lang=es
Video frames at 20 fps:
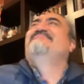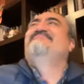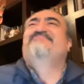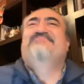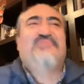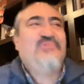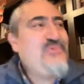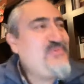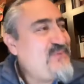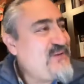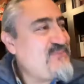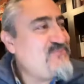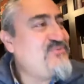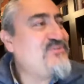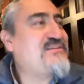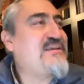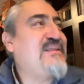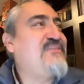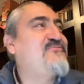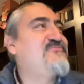
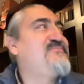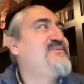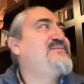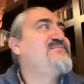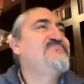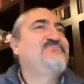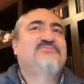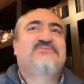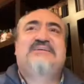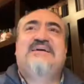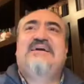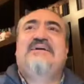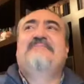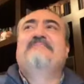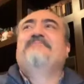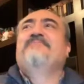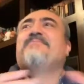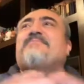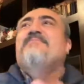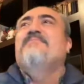volvemos a lo mismo, o sea,
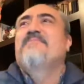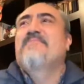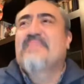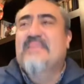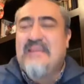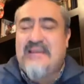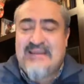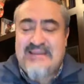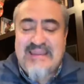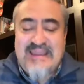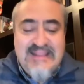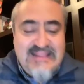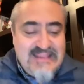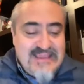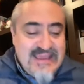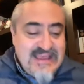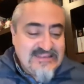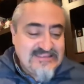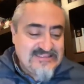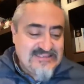
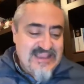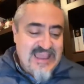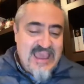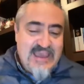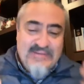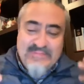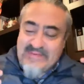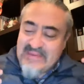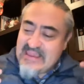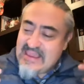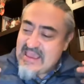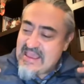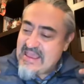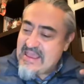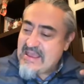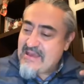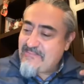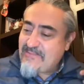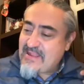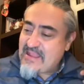Elías ya
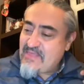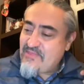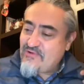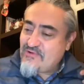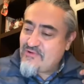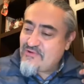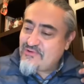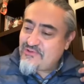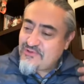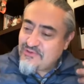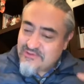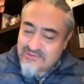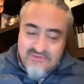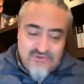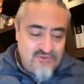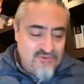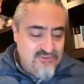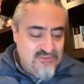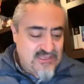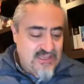había hablado con Dios,
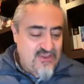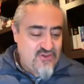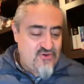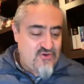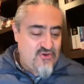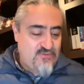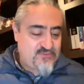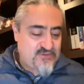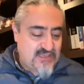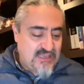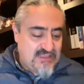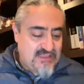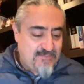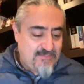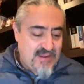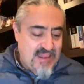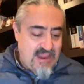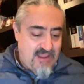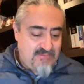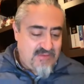yo Señor, pues
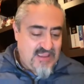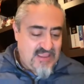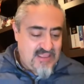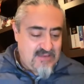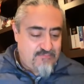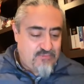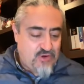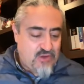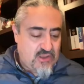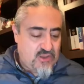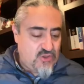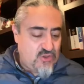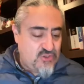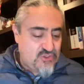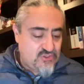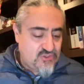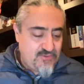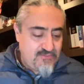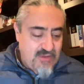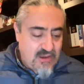quítame la vida, porque yo
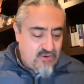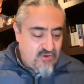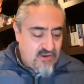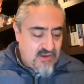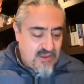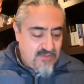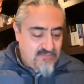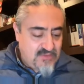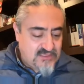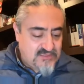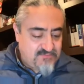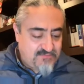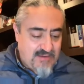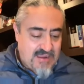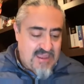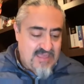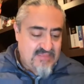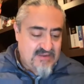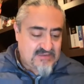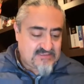no soy mejor que mis
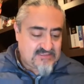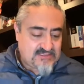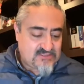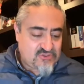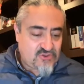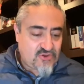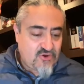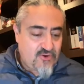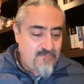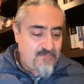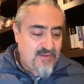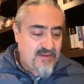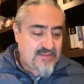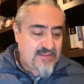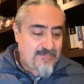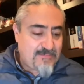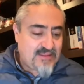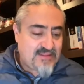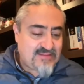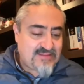padres, estoy
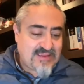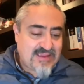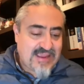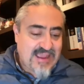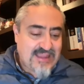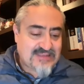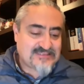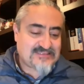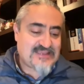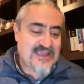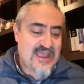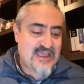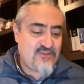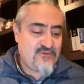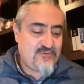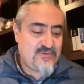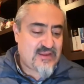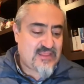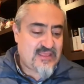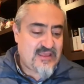completamente
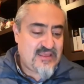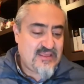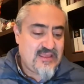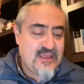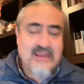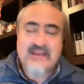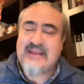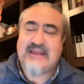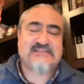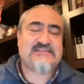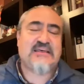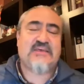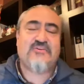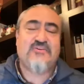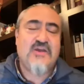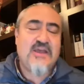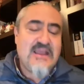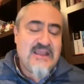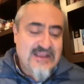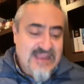casado, ¿verdad?
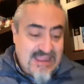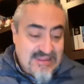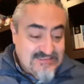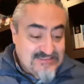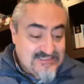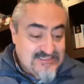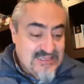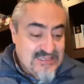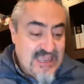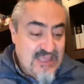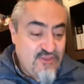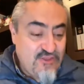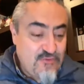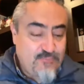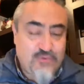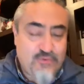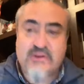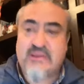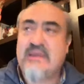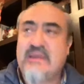Casado, cansado,
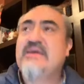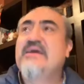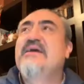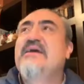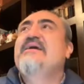porque